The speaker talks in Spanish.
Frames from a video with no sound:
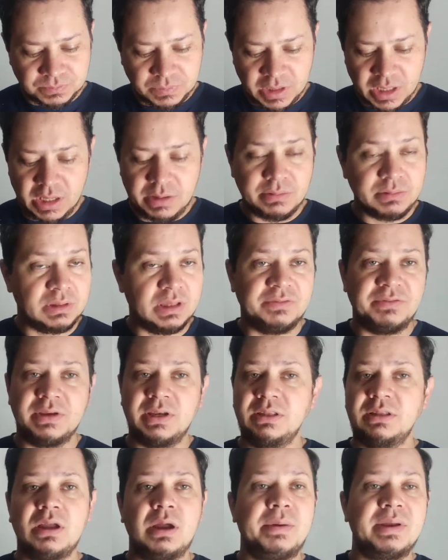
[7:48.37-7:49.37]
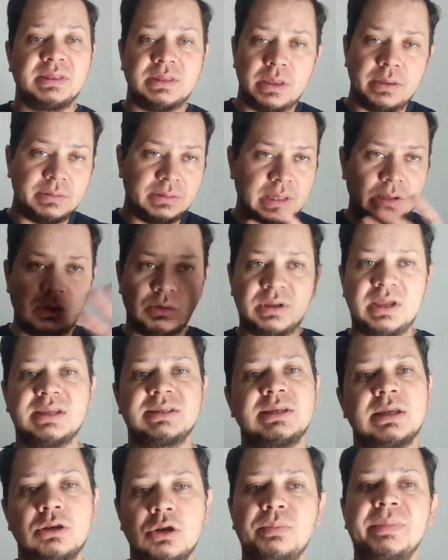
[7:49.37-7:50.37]
y definitivamente tengo que
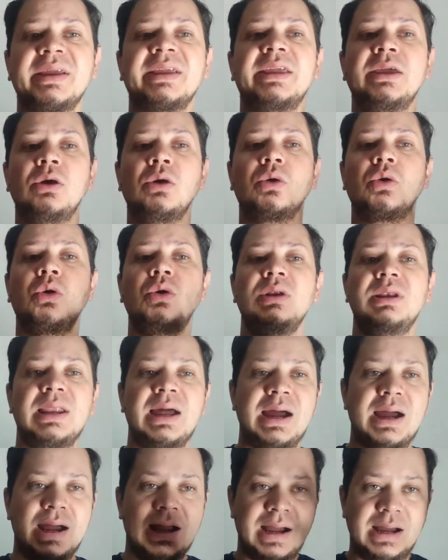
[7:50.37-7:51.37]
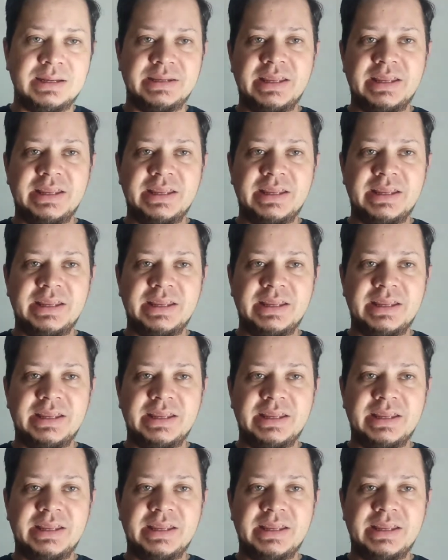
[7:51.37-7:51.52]
decirlo me quedo con la